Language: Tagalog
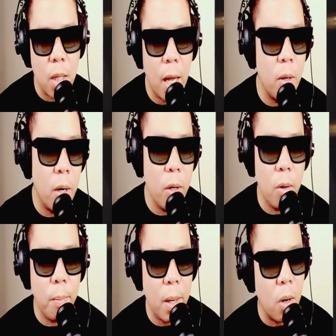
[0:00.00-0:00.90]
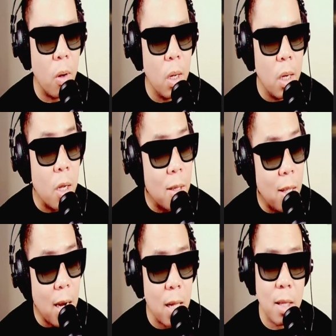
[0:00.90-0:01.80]
tayo ngayon. Pero
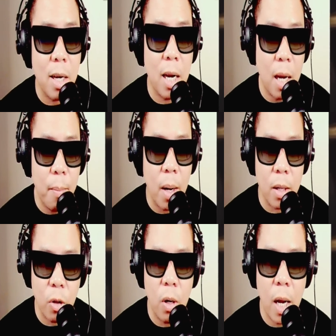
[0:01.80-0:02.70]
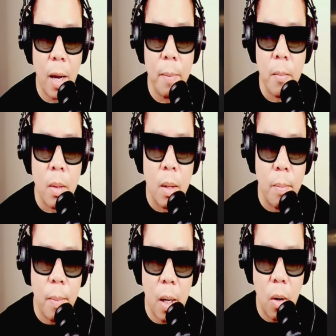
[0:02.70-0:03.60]
hindi natin alam mga tol ha? Ah.
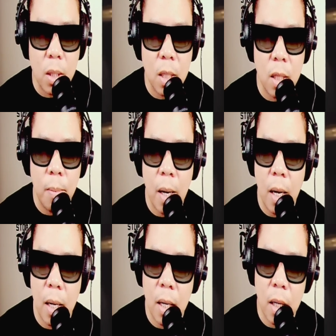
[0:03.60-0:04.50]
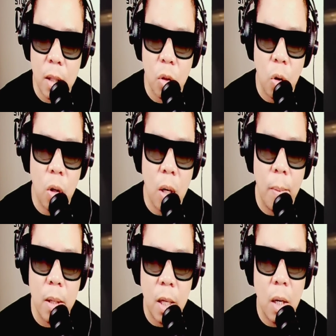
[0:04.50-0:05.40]
Pero kasi 'di ba, ang totoo
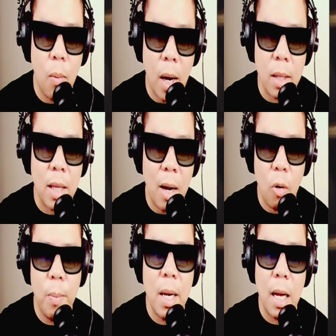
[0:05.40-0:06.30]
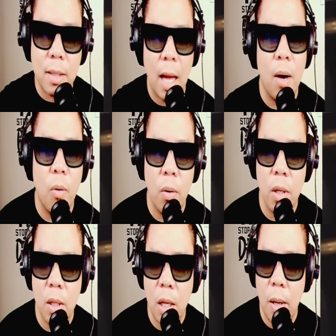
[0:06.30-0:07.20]
naman ginawa ang tao bilang tao,
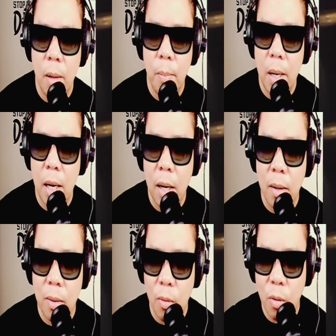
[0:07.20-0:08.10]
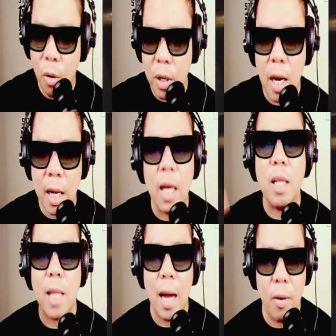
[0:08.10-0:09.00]
hindi bilang unggoy na
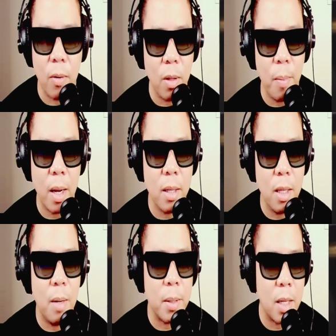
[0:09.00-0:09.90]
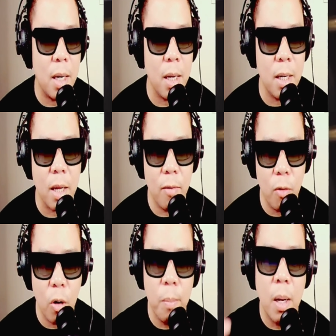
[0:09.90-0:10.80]
naging tao, 'di ba? Hindi naman talaga
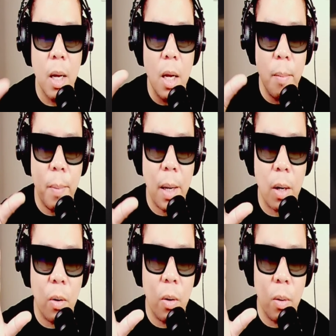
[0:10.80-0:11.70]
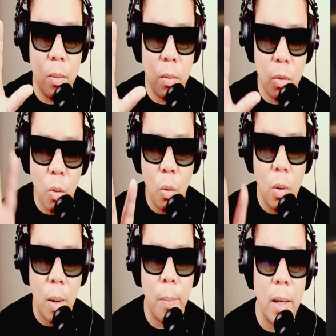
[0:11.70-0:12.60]
nag-evolve. Pero nung
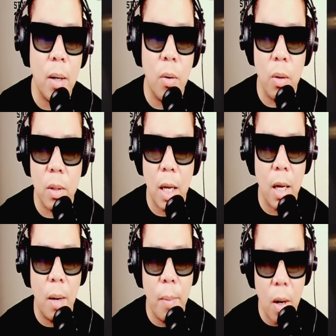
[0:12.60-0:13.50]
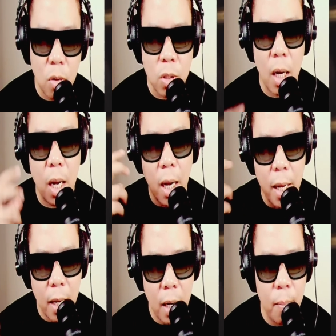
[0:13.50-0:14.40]
unang panahon, talagang meron silang
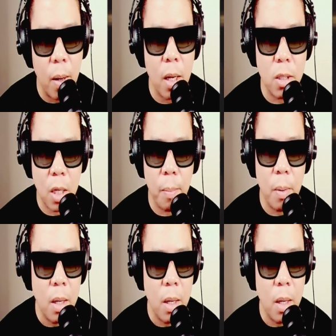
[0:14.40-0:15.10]
kakayanan mag-isip